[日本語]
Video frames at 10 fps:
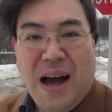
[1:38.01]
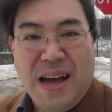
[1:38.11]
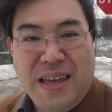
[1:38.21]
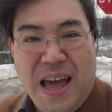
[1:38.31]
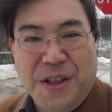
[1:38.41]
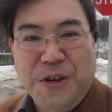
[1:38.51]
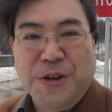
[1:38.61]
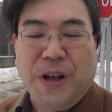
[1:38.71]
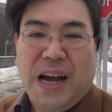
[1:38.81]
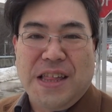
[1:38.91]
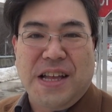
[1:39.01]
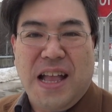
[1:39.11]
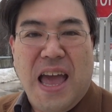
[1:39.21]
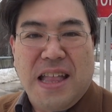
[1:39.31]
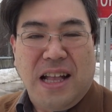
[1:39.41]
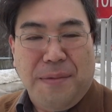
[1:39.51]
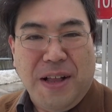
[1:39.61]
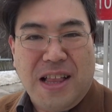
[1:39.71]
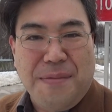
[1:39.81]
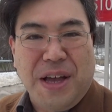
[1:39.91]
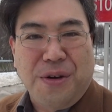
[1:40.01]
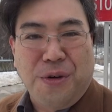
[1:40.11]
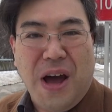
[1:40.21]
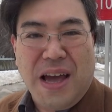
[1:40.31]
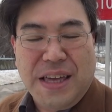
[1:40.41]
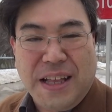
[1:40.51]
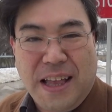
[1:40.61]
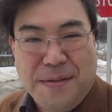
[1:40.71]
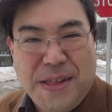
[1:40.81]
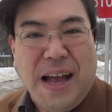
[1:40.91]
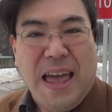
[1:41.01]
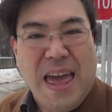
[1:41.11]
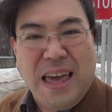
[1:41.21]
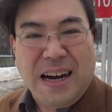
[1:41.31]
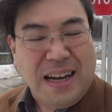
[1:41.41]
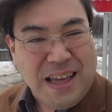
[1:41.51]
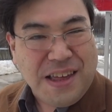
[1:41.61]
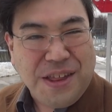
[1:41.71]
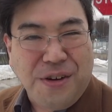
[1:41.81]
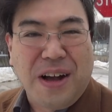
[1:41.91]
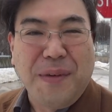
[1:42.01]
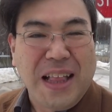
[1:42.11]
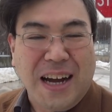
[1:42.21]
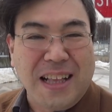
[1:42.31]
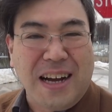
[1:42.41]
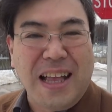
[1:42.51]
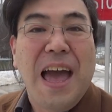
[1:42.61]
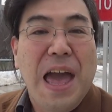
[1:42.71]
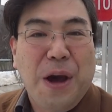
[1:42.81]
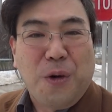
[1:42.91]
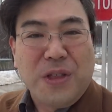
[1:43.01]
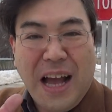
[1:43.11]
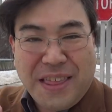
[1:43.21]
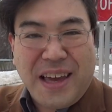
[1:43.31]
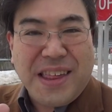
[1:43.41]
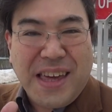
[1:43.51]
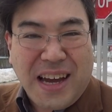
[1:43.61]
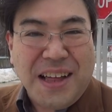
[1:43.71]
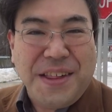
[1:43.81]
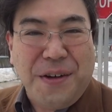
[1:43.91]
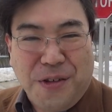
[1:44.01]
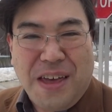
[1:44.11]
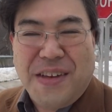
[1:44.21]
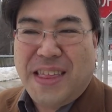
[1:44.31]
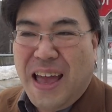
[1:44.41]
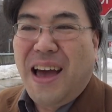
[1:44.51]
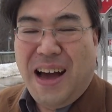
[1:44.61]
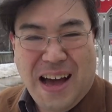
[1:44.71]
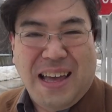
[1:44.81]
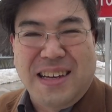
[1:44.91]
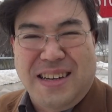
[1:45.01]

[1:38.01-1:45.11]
はい、えというような感じでね、え7番ターミナルご覧いただきました、えいかがでしたでしょうかまあなかなかね、えこう懐かしい感じでございますねはい